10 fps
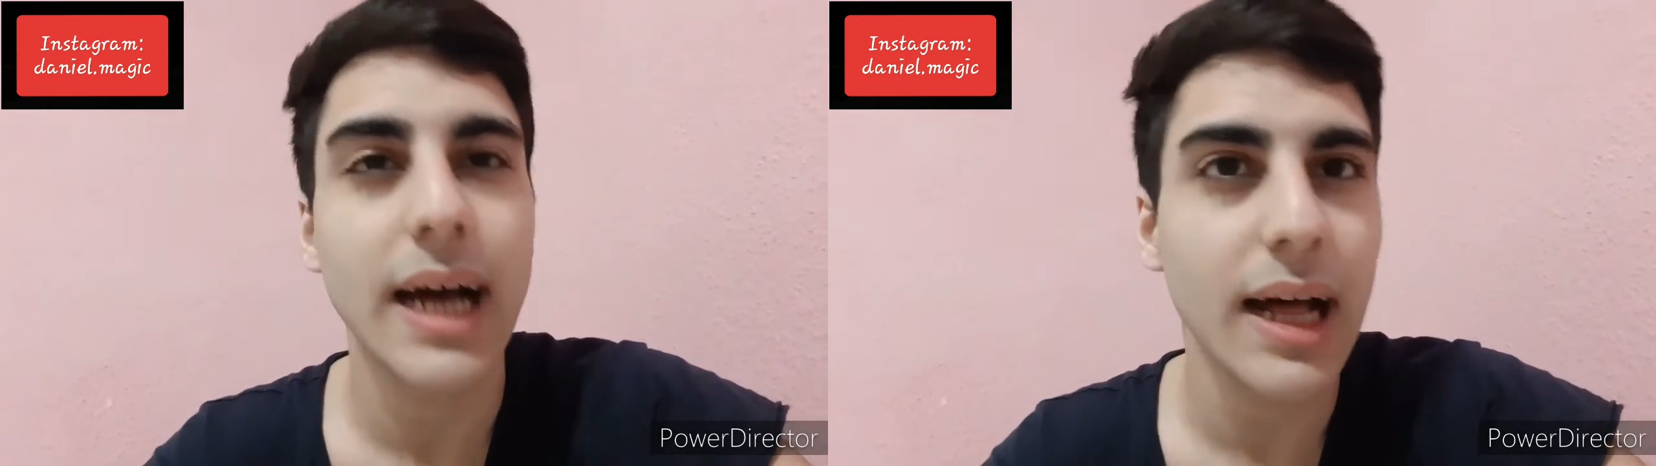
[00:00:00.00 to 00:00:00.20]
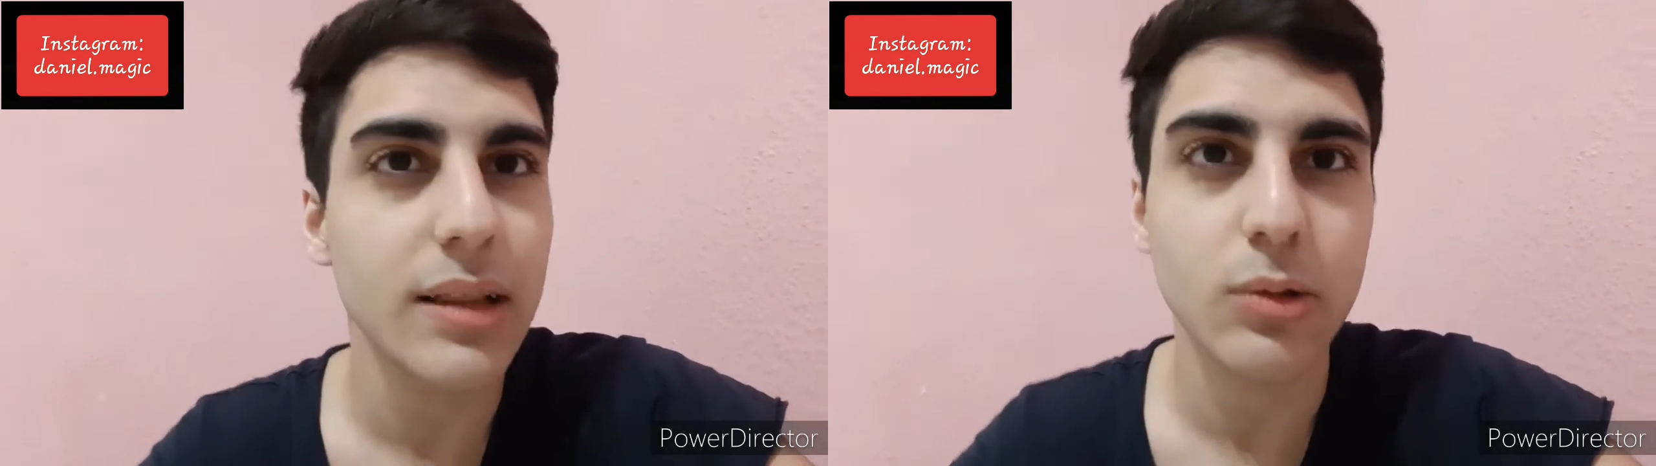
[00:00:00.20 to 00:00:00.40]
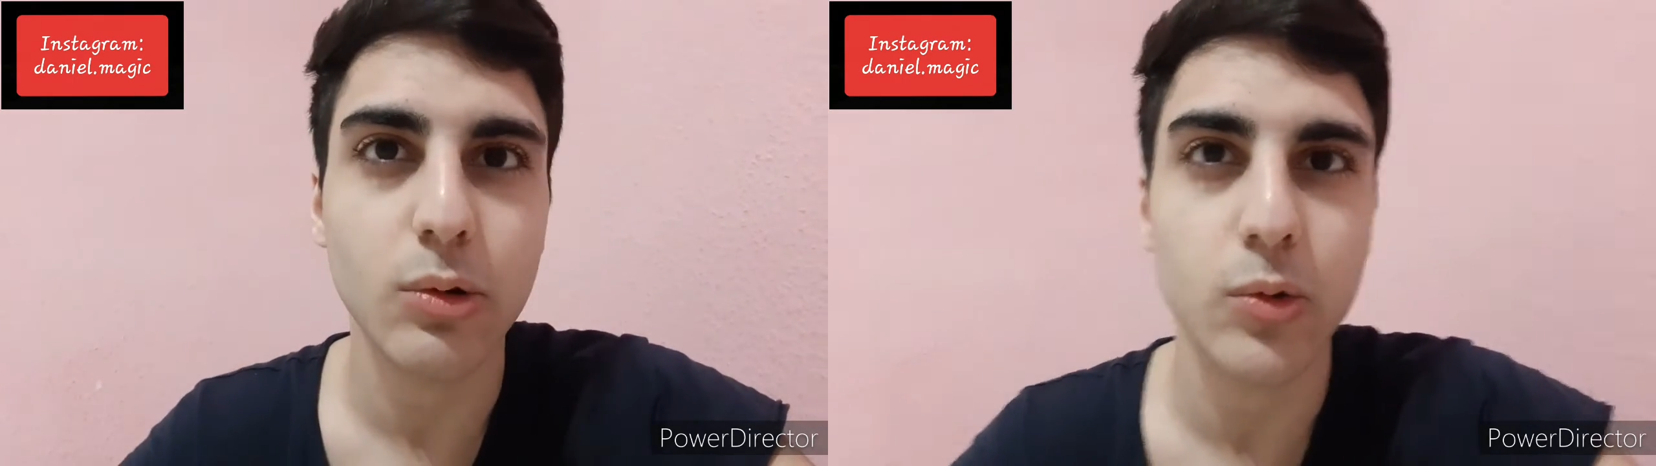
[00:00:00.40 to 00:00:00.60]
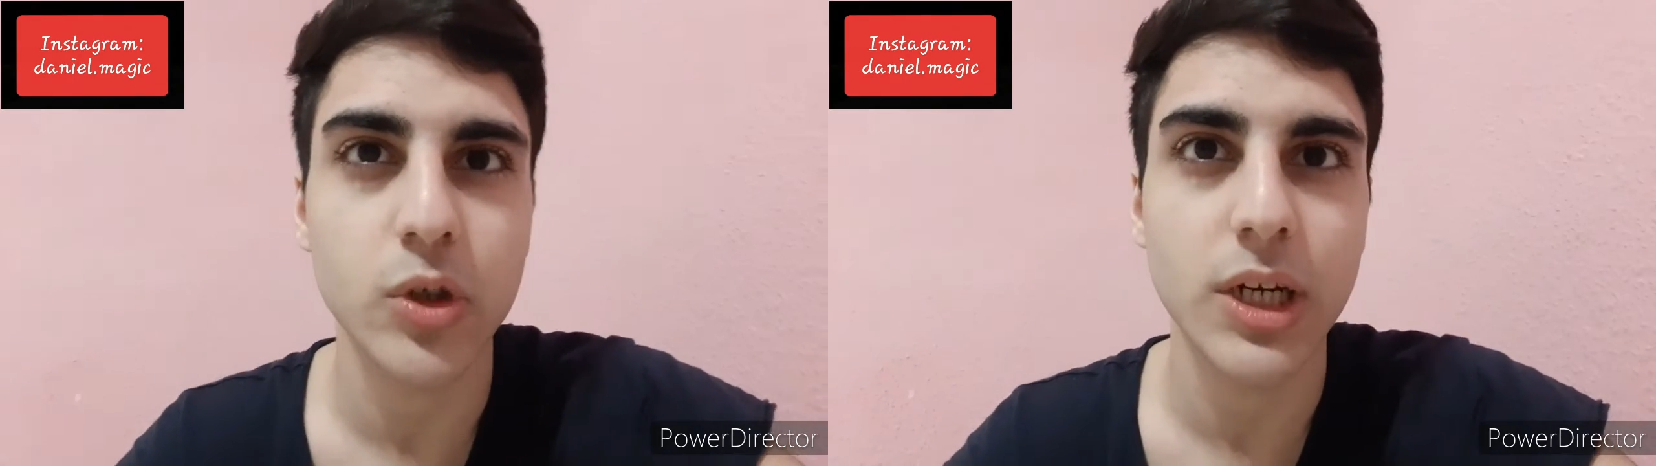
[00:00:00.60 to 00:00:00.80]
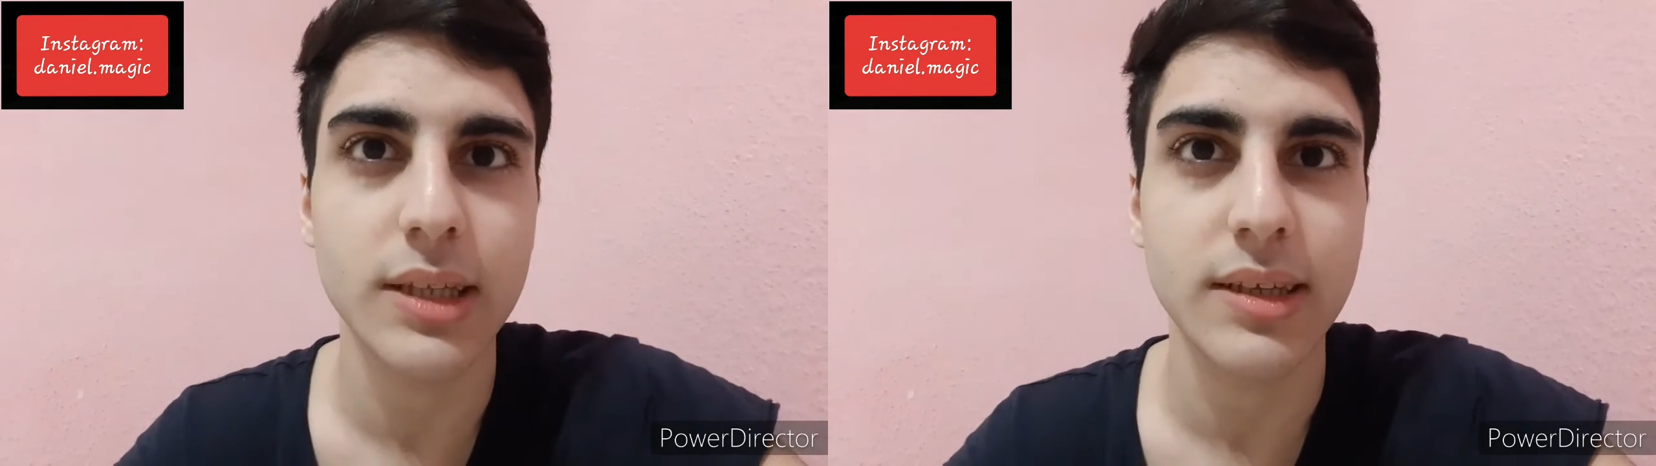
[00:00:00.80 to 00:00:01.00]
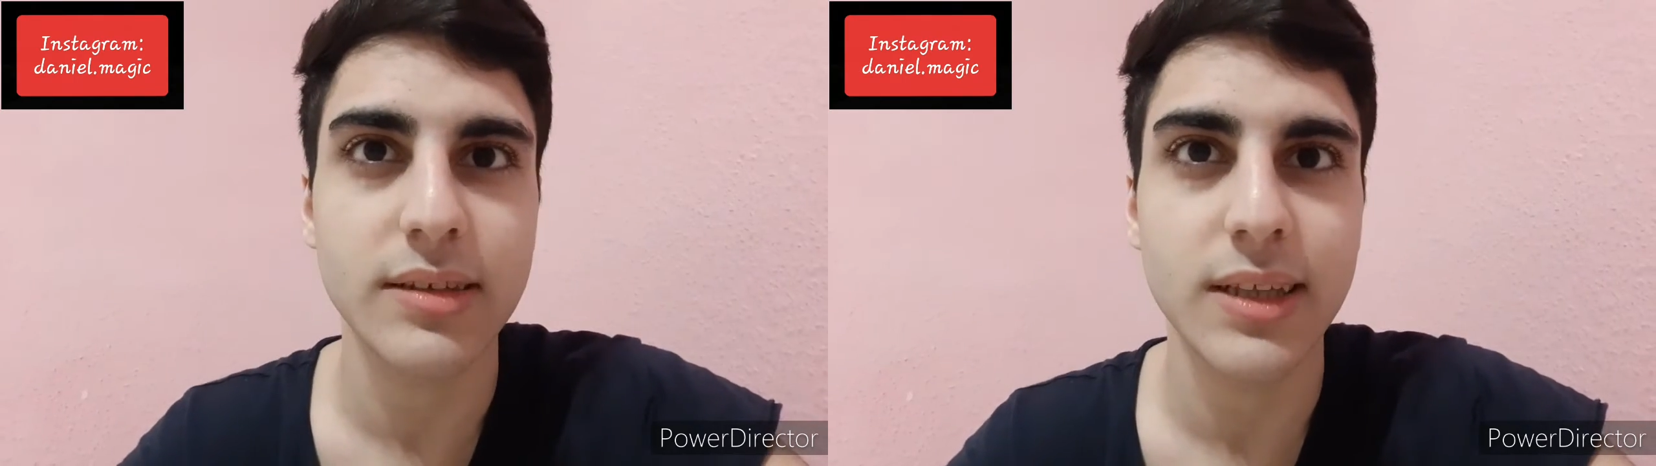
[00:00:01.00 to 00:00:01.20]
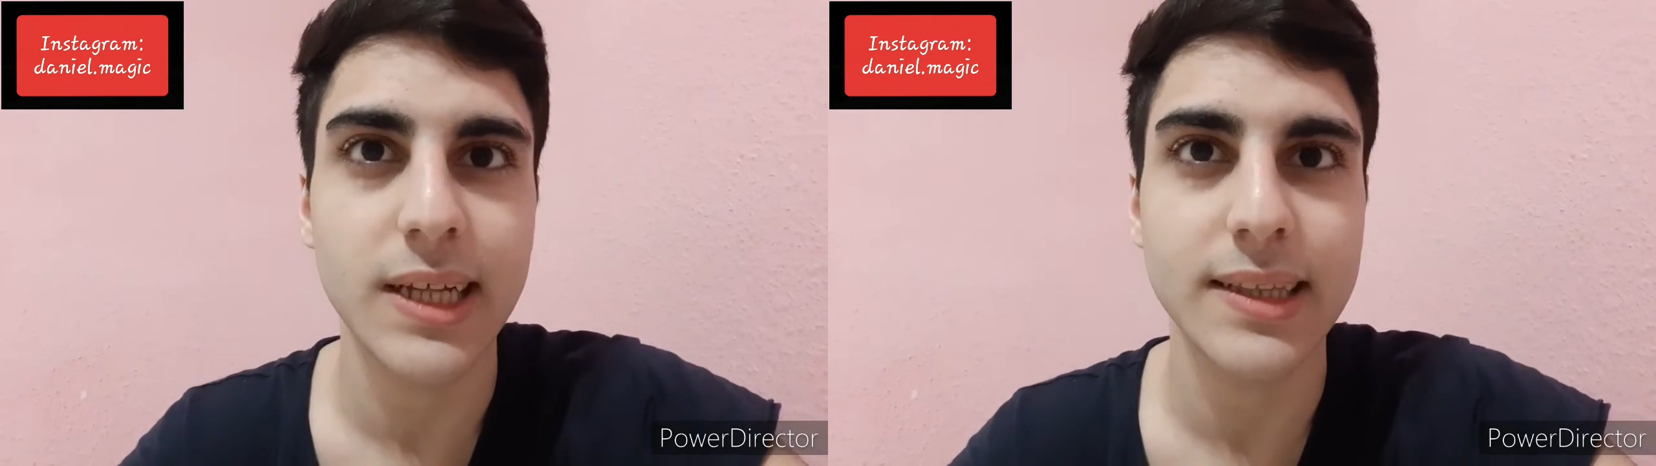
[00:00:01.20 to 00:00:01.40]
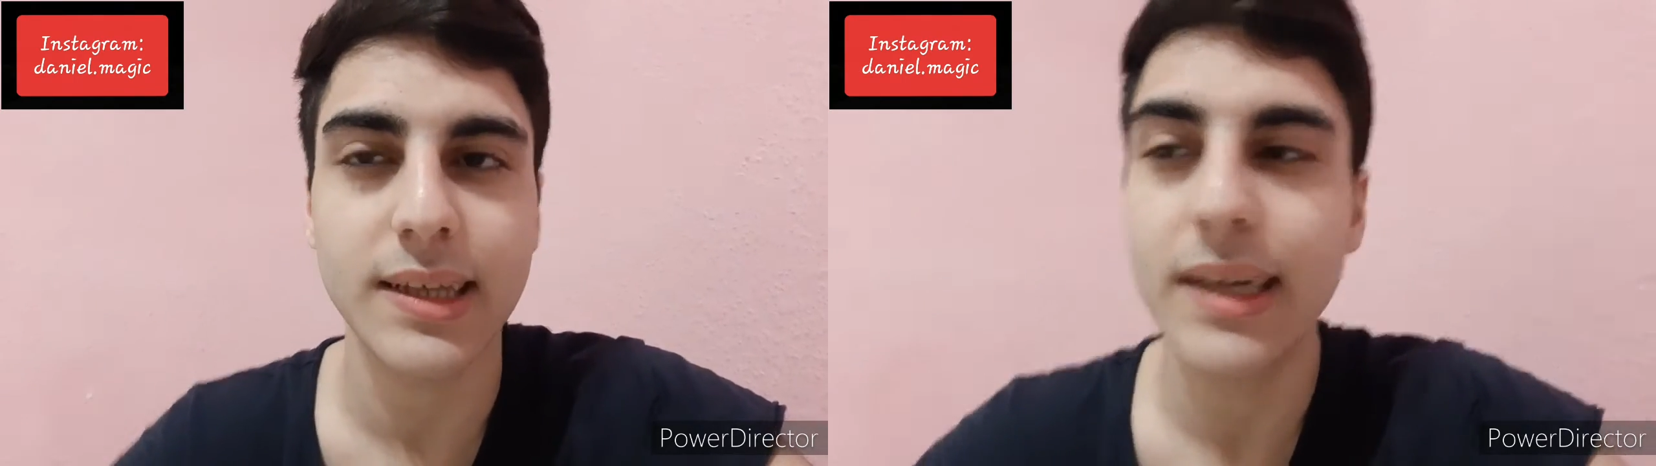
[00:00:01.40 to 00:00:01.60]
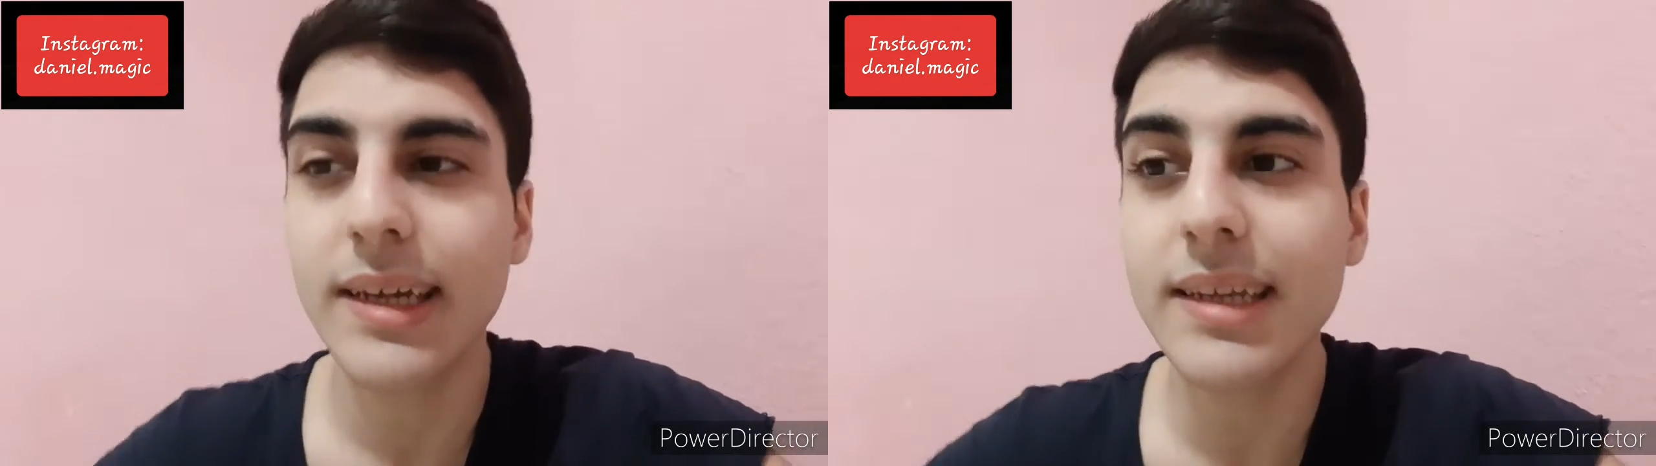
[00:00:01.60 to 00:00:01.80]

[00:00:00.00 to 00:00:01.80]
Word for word: altro che uscire da testa alta.